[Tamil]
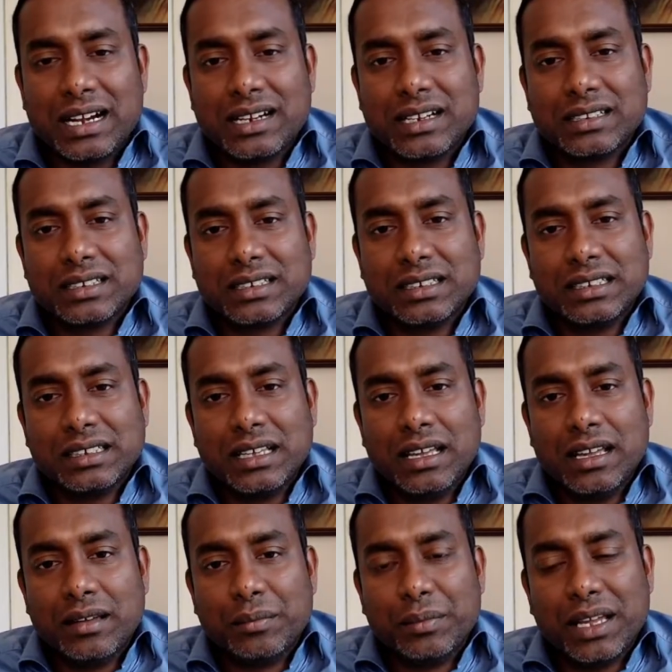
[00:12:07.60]
கட்டத்துக்கு
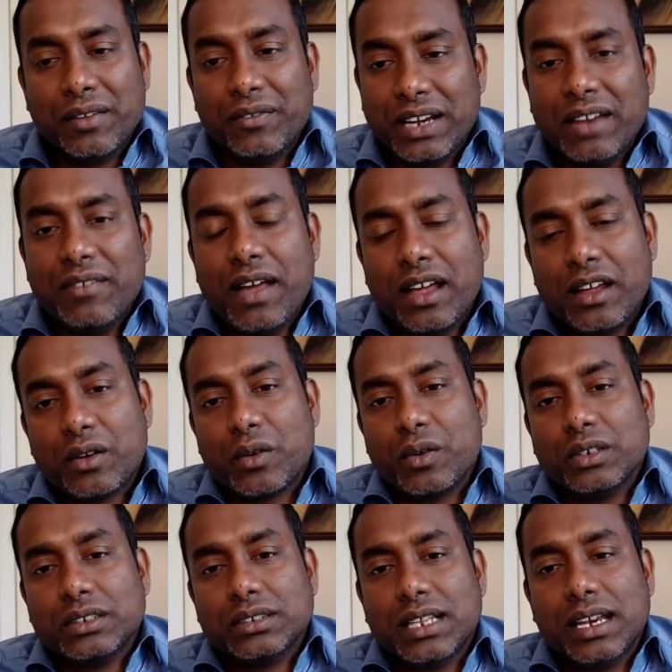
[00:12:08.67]
மிக விரைவாக
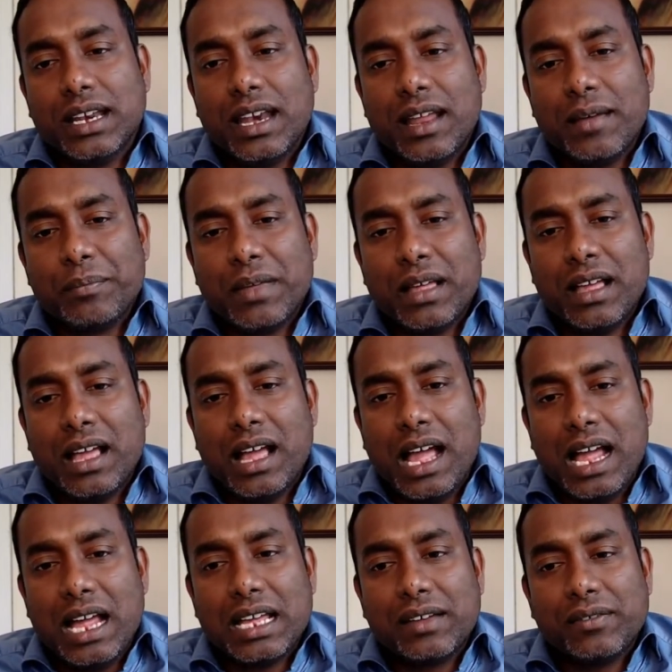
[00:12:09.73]
கொண்டு செல்லலாம்
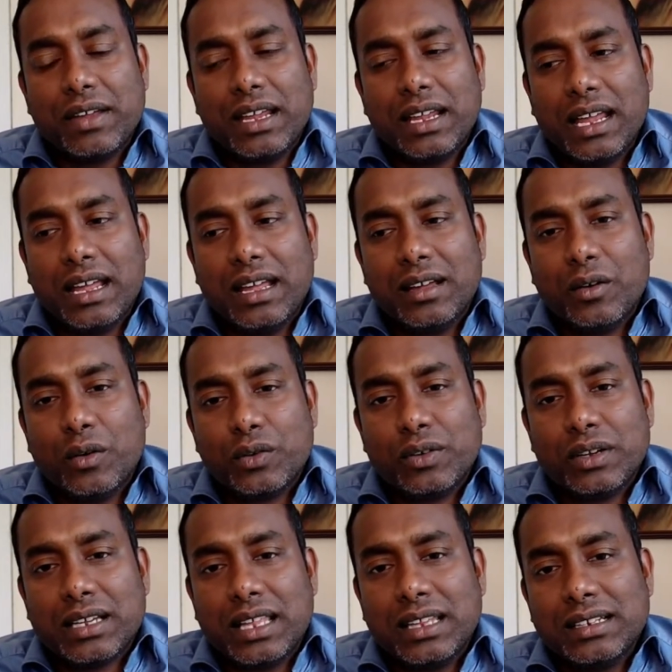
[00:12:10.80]
ஆகவே
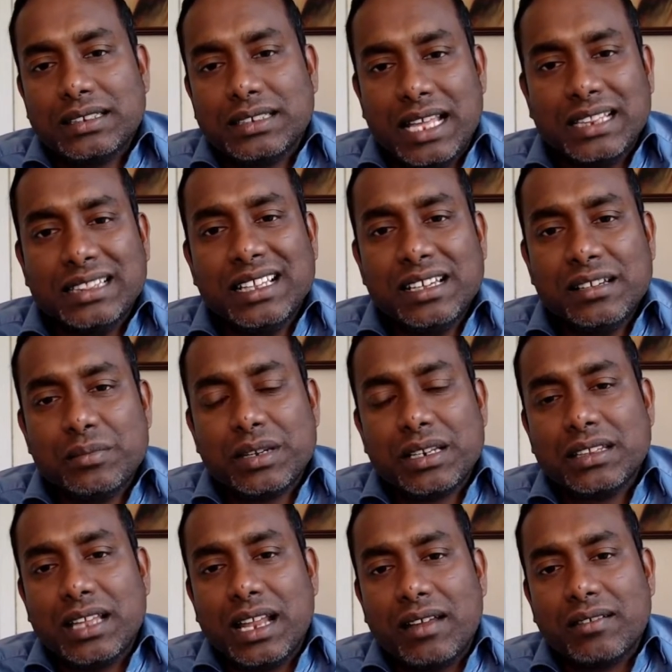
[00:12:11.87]
ஒருவருக்கு அதில் சந்தேகம்
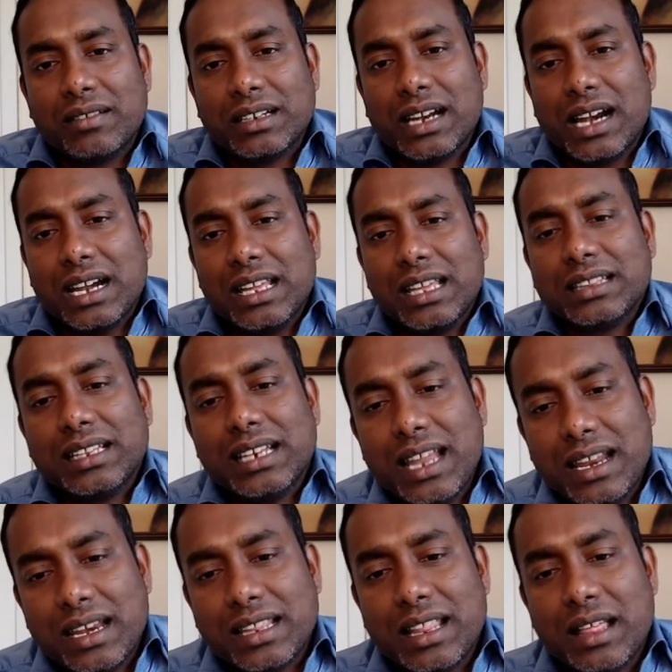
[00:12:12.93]
இருந்தால் அவருக்கு
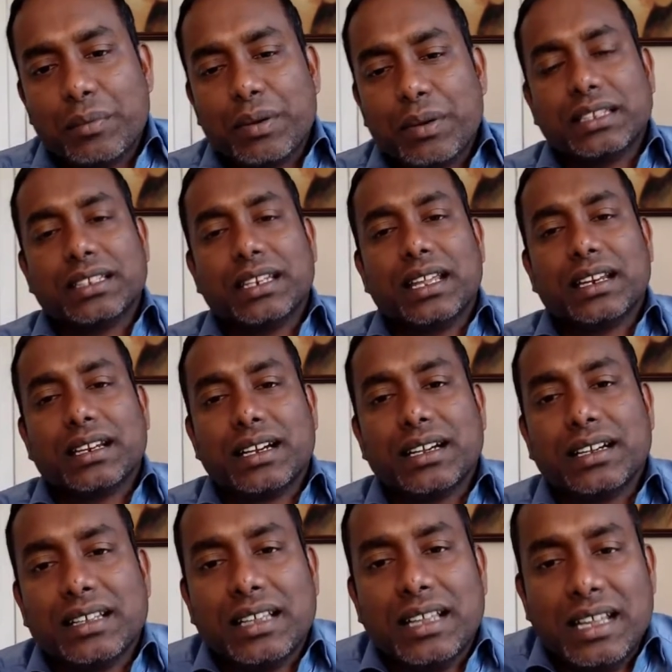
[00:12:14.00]
கணியத்தில்லாம் ஏதாவது பிரச்சனை
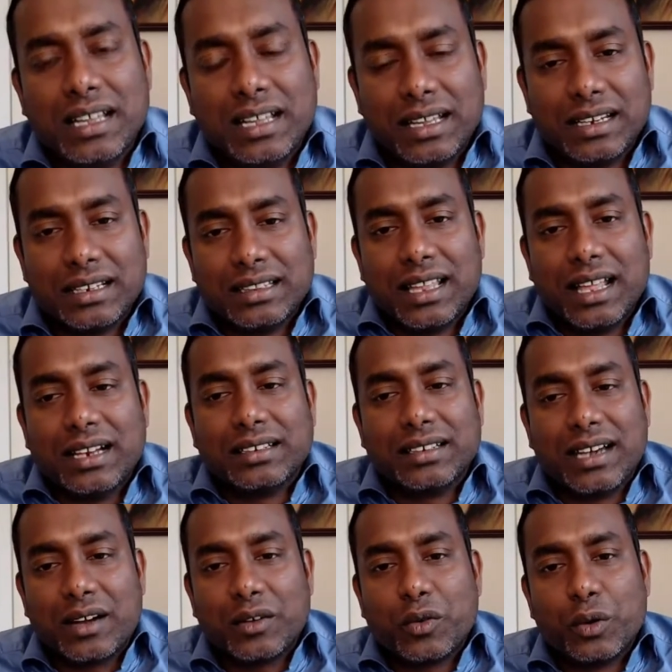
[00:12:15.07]
ஏற்கண்டு இருந்தால்
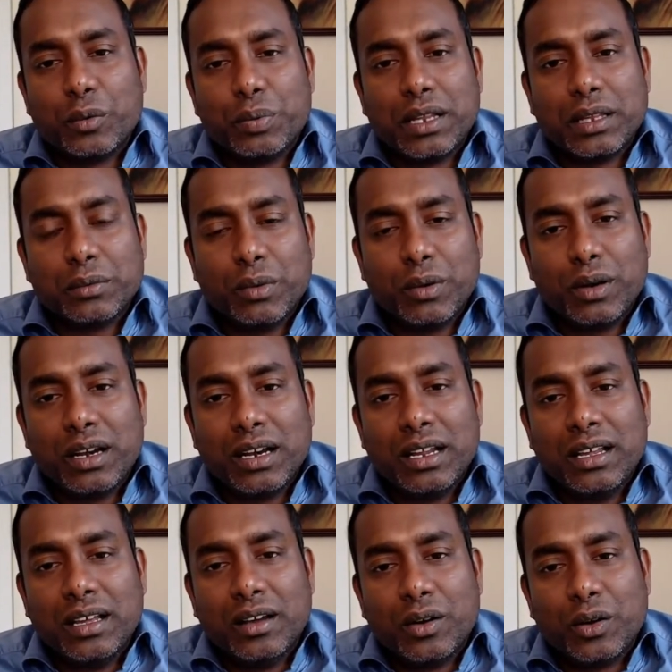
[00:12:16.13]
நான் குறிப்பிட்டது போல்
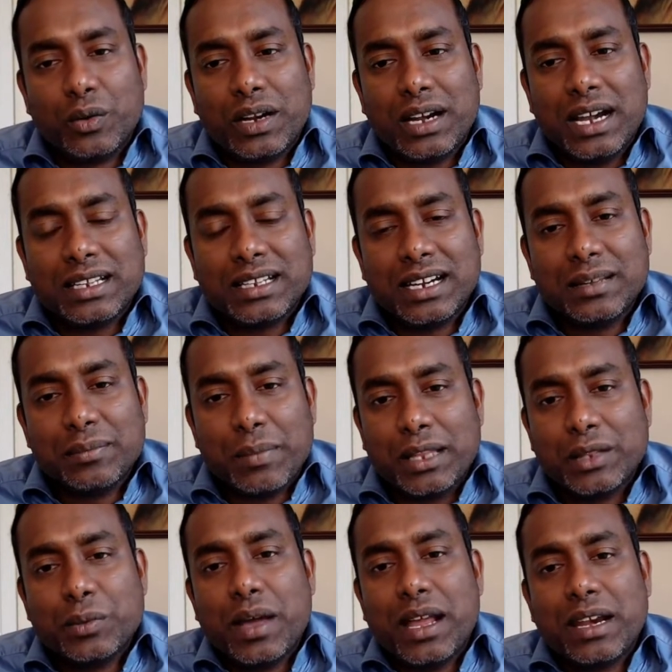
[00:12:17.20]
ஒருவர் அடிக்கடி
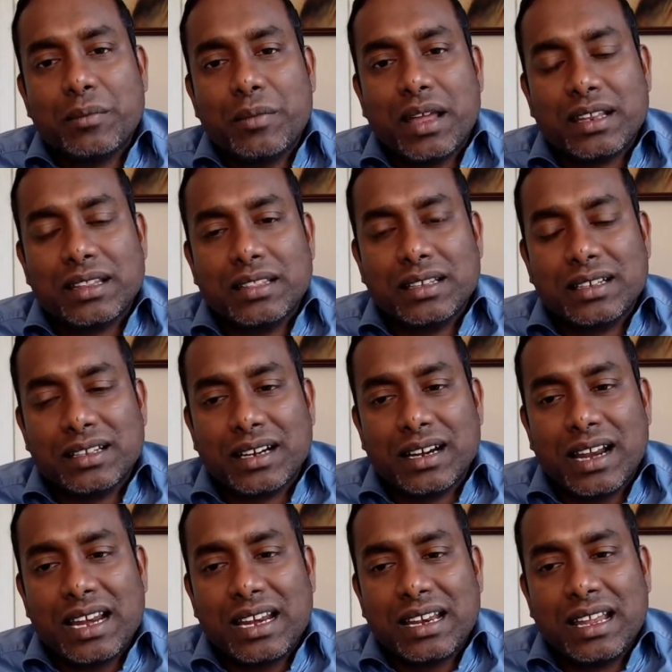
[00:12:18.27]
என்றார்
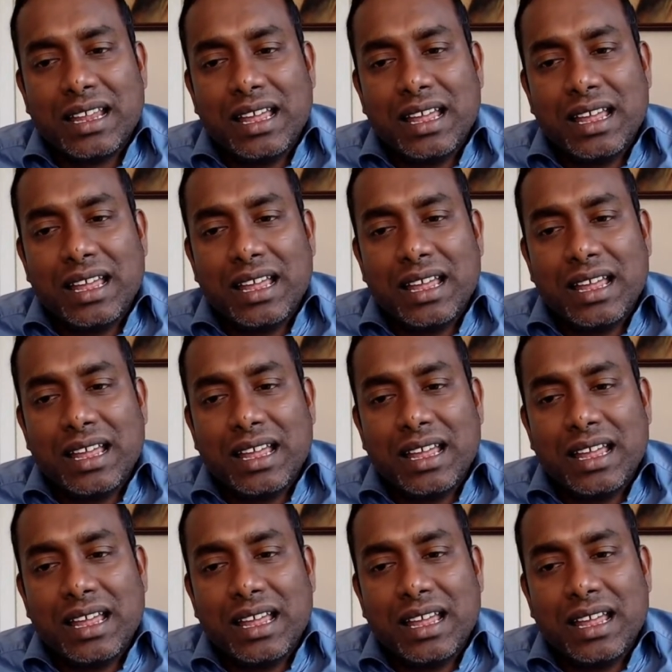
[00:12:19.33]
மருந்துகின்றார்